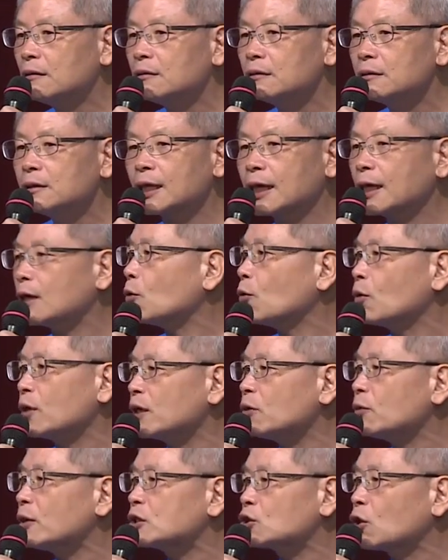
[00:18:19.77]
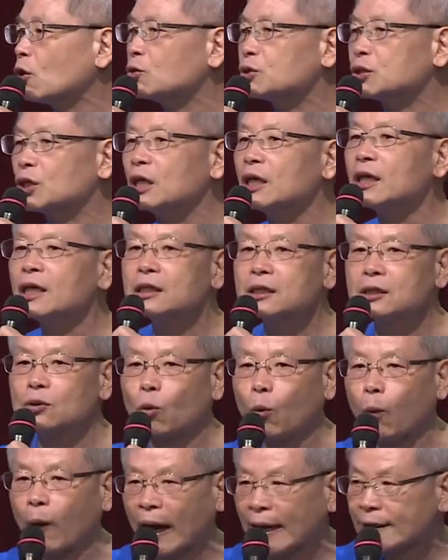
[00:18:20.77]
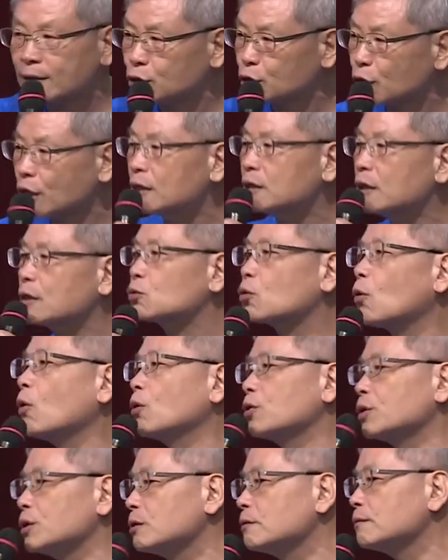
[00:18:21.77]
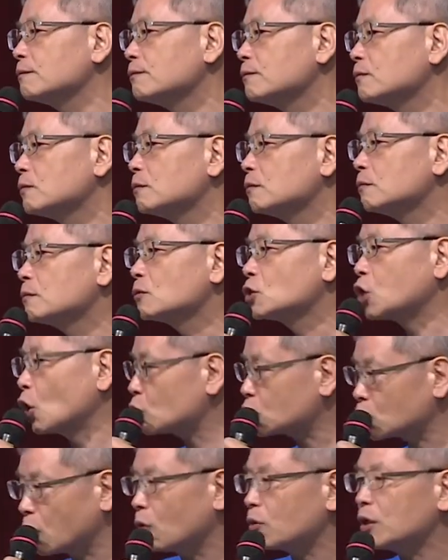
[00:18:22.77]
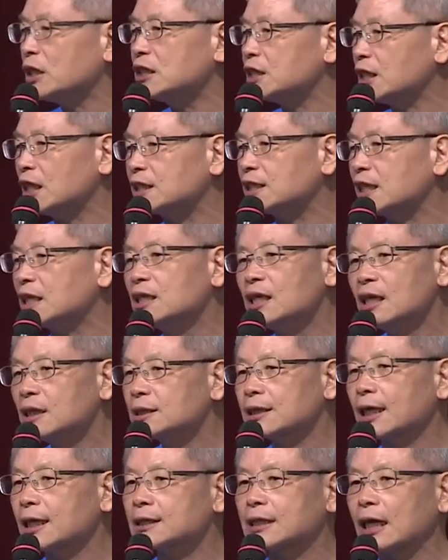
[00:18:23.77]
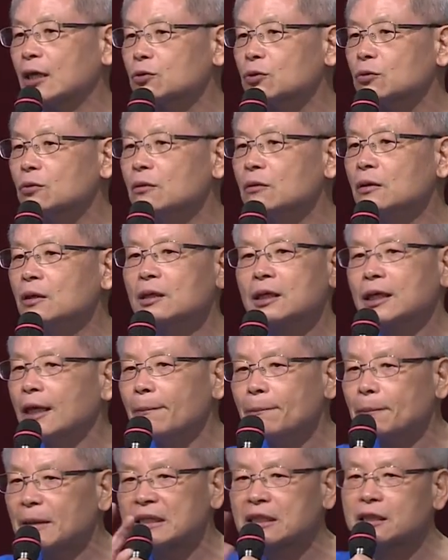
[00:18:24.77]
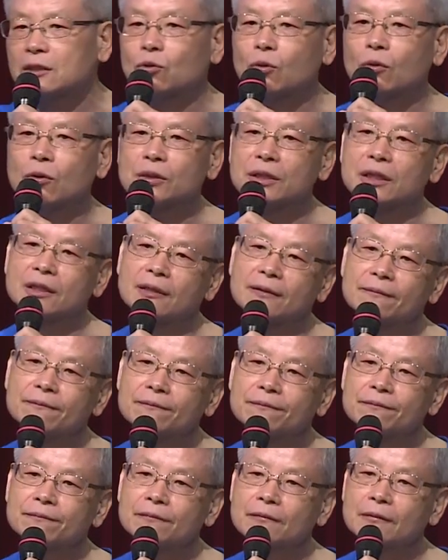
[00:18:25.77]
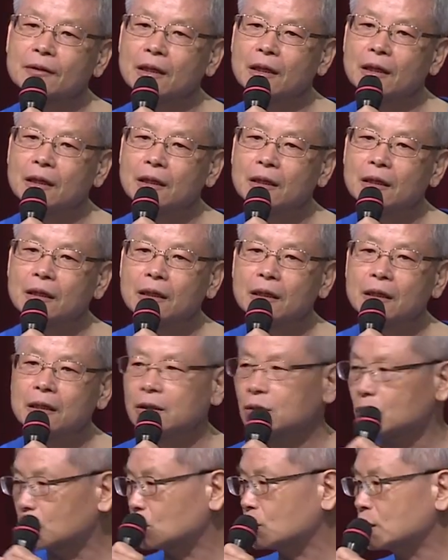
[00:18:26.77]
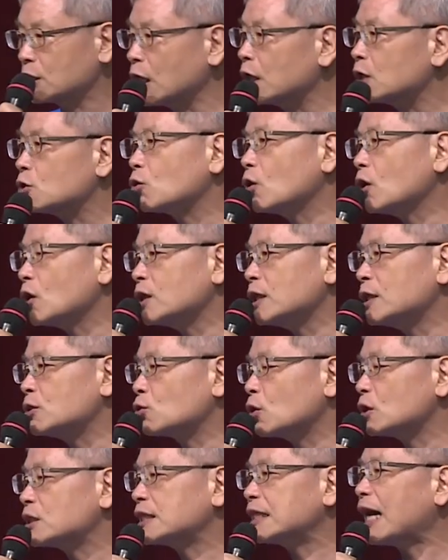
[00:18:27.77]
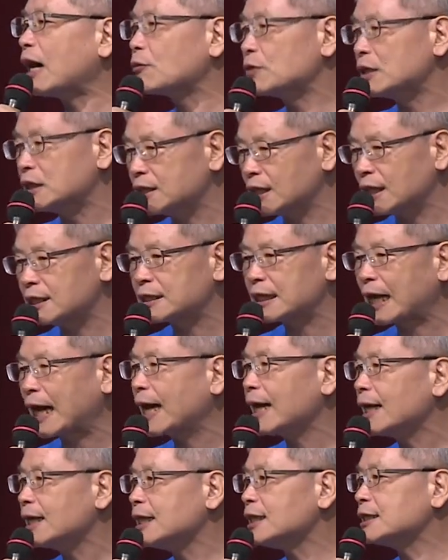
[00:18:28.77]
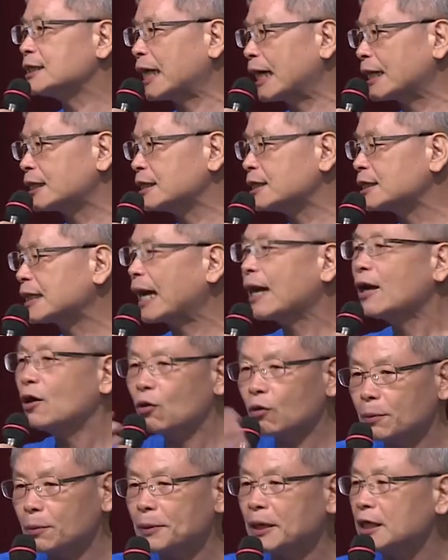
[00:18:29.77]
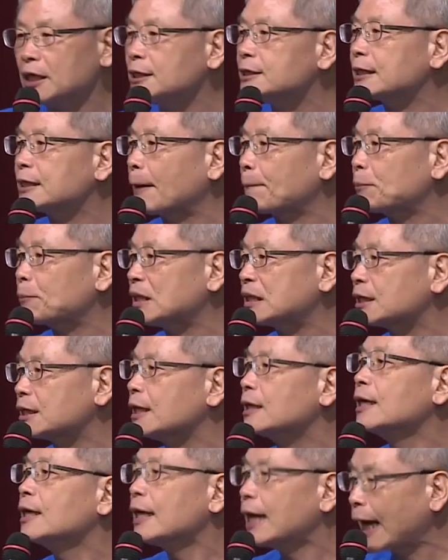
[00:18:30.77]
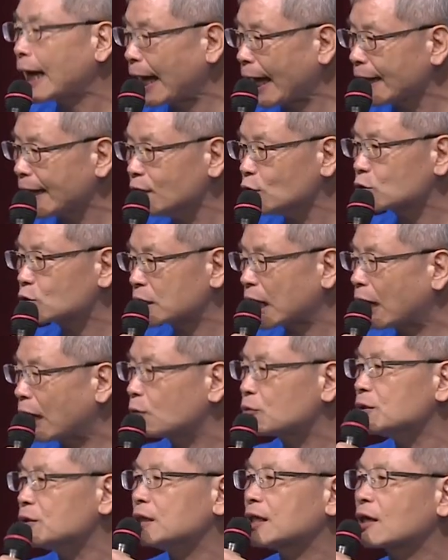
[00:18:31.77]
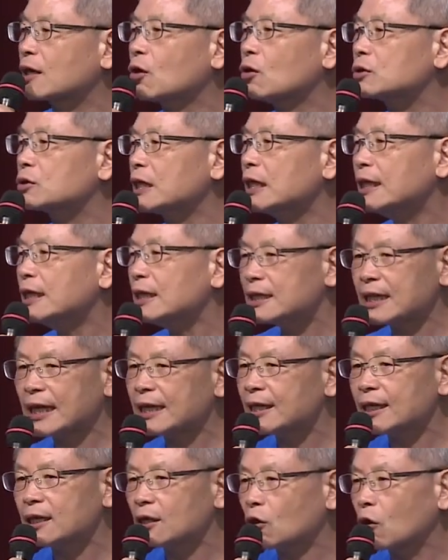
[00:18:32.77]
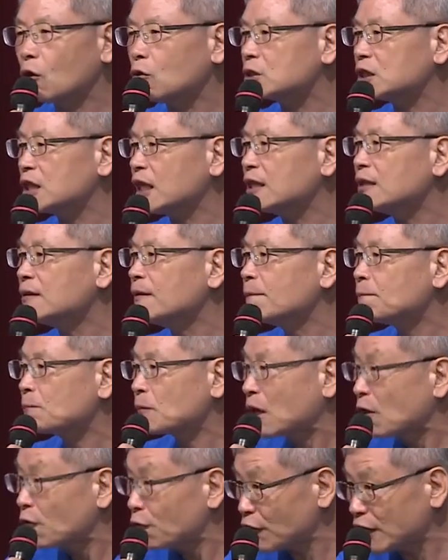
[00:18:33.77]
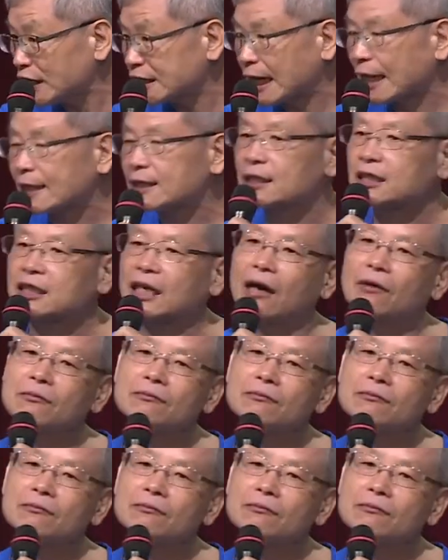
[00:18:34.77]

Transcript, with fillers: 那个我认为抽血是完全的多余。从重因解症。这个角度根本是多余的，顶多你说造影检查异常形态会不会影响病症，还有讨论的空间，但那个空间非常的小，